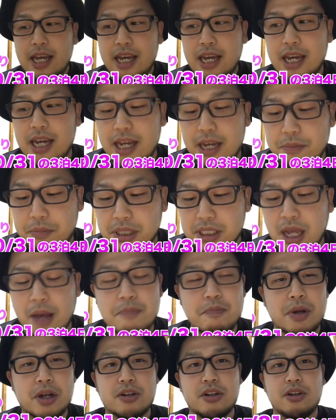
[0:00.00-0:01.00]
えー、まあ、
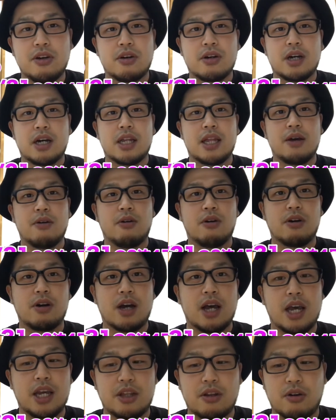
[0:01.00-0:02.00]
3泊4日で北
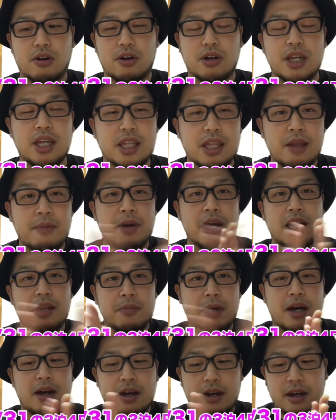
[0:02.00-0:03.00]
海道行ってまいり
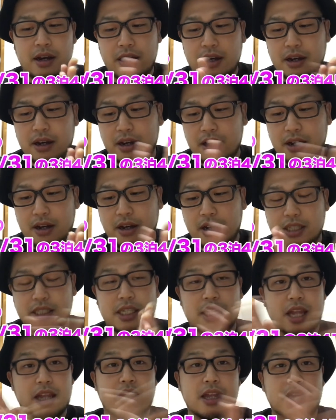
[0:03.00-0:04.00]
ま
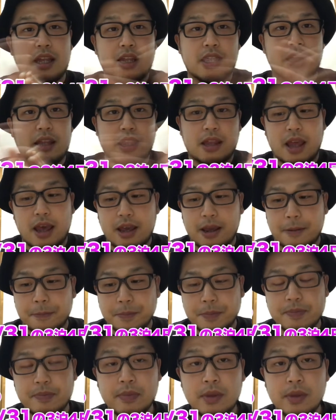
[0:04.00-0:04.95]
すてててててて